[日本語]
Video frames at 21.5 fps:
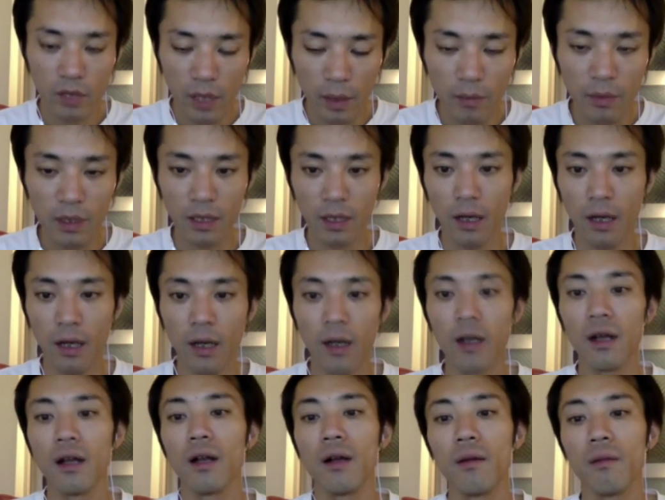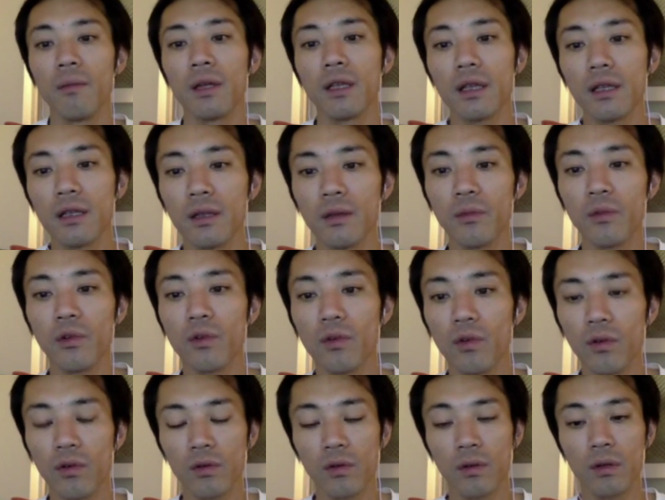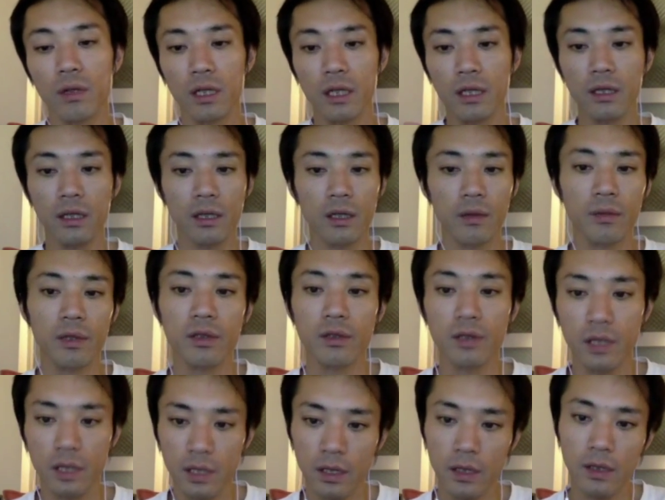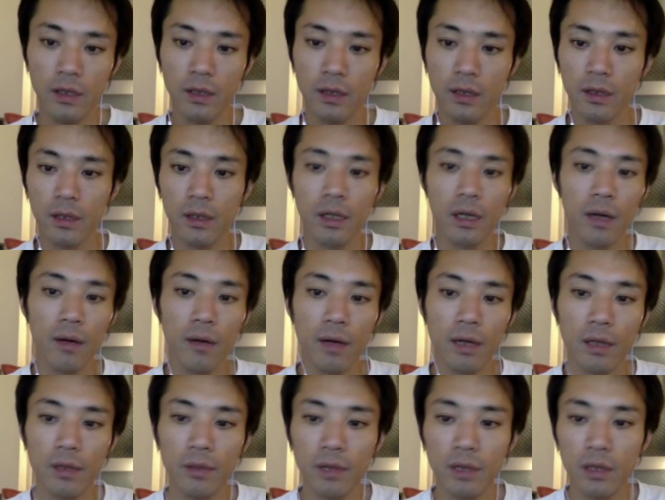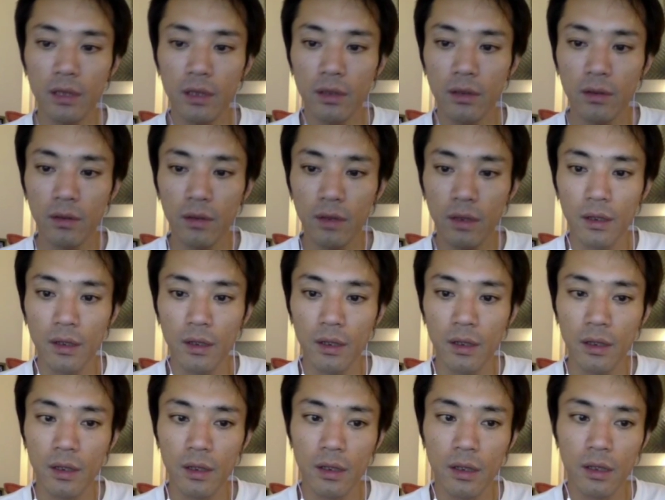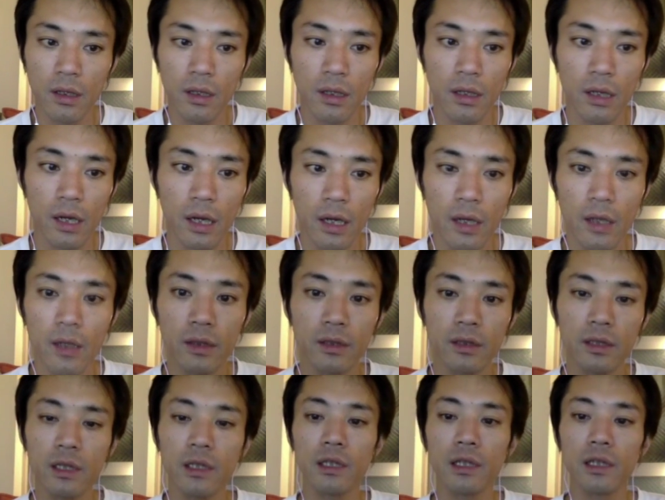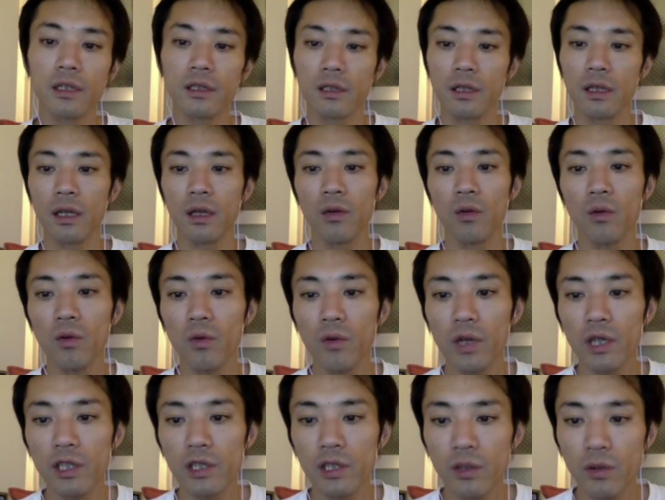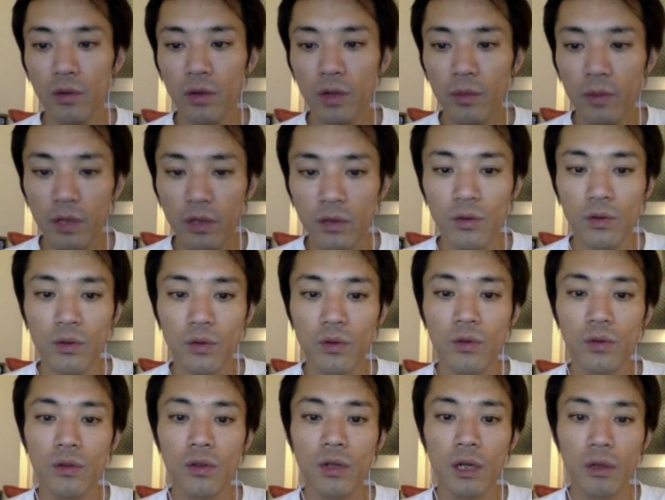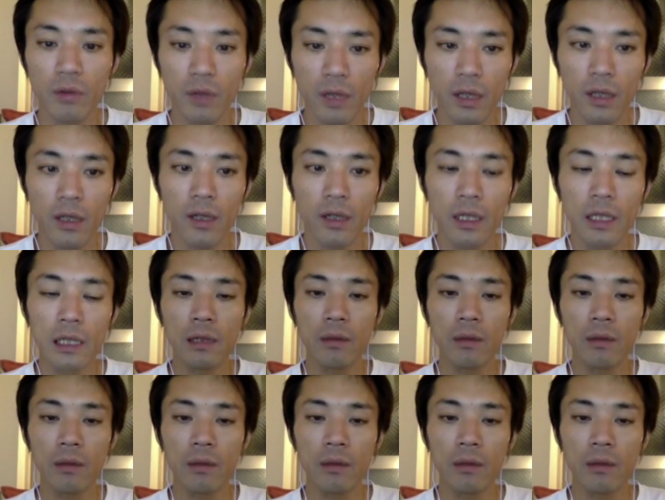セミナー、まあ、何でもこうやってきますし変わりませんので、はい、ぜひですね応援しておりますということなので、